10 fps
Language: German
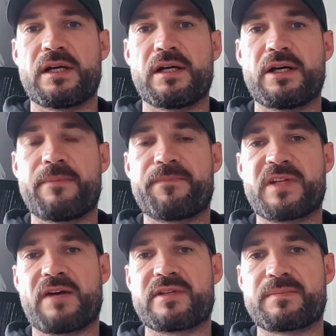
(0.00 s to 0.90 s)
ähm,
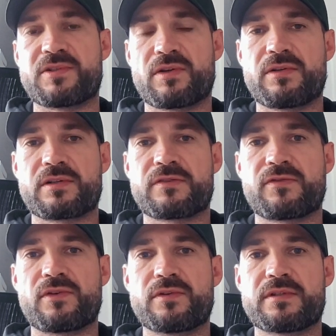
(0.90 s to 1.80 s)
ja, was Besonderes
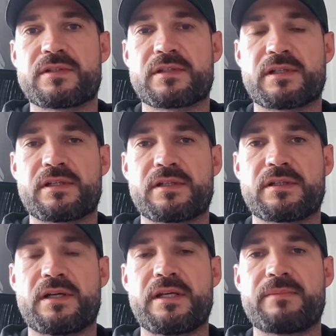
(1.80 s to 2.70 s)
für uns äh,
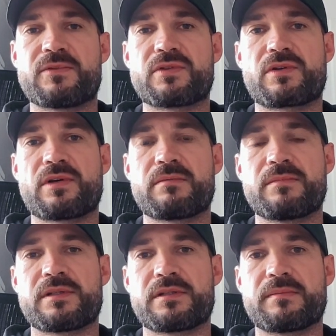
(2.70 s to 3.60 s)
erleben zu
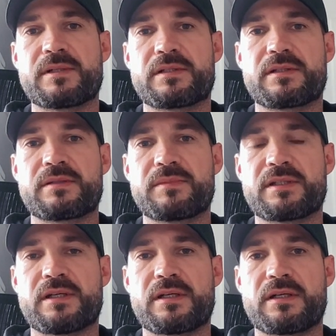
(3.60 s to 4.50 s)
können mit, mit, mit
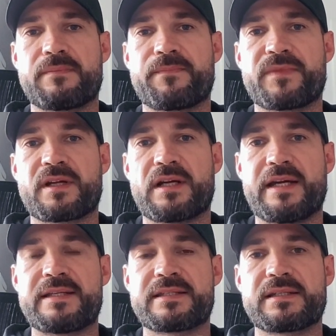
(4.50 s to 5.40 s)
einer
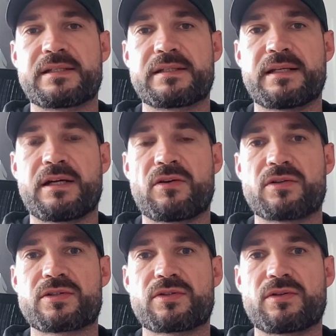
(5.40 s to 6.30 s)
Reise nach
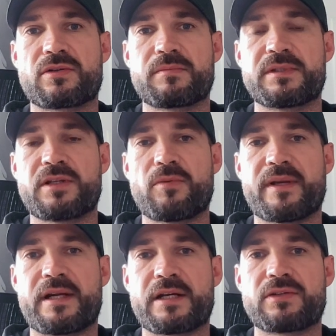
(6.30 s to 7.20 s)
Rostock, mit einer
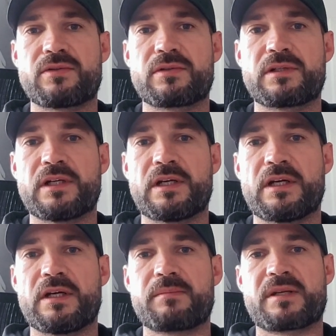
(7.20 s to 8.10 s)
Übernachtung,
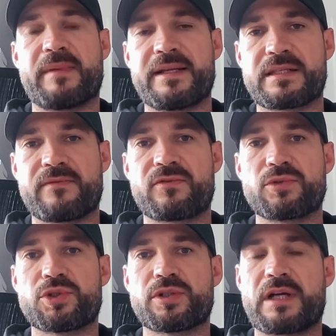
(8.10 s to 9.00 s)
gemeinsam
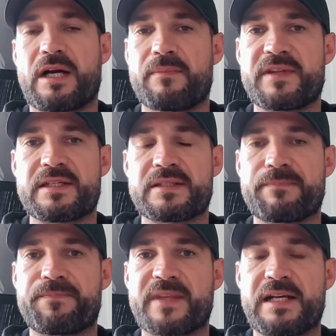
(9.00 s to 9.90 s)
Frühstück,
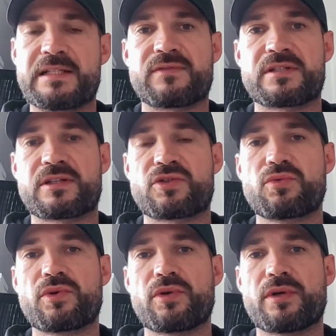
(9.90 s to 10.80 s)
Abendessen, alles was
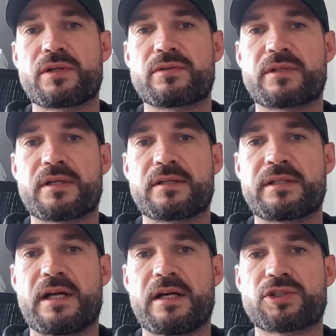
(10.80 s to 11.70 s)
dazugehört und dann
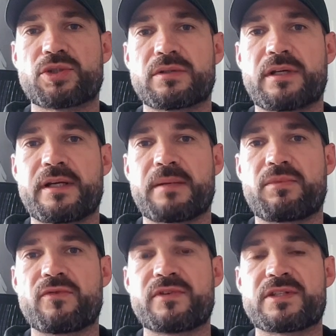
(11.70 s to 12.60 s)
ja schon einer
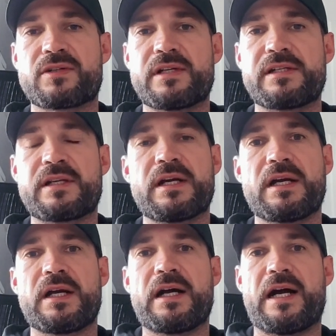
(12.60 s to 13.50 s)
professionellen
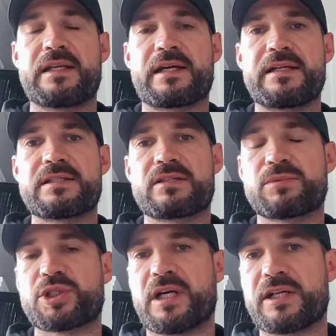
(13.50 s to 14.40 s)
Anreise
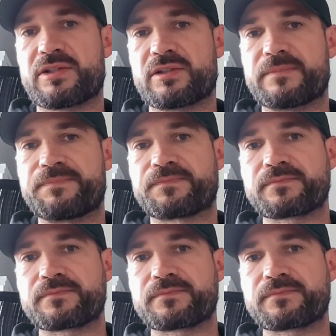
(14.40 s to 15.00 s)
zum Stadion